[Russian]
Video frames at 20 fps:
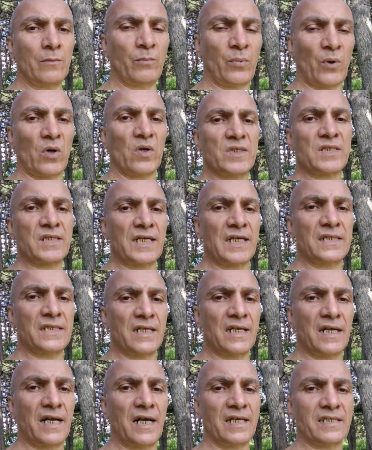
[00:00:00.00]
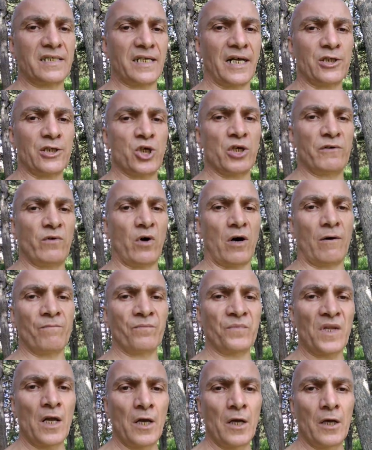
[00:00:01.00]
Просто остерегаться от чего?
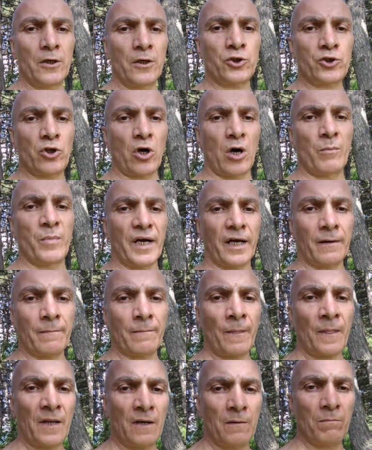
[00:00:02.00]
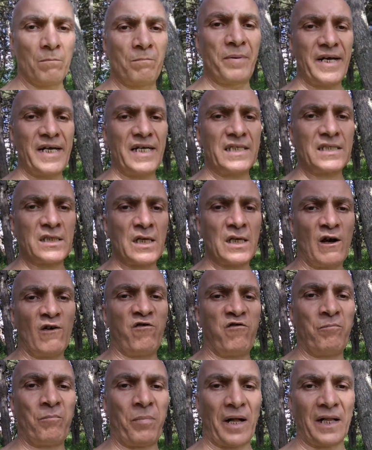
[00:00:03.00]
Чтобы быть
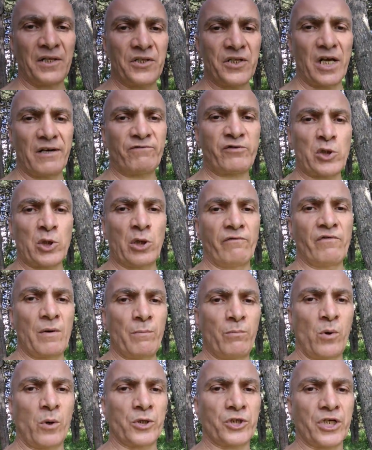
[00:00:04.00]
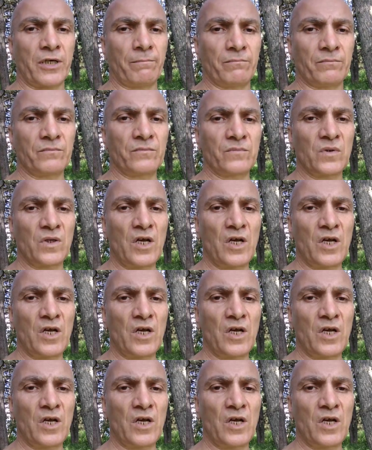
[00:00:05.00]
вполне в Слове Божьем,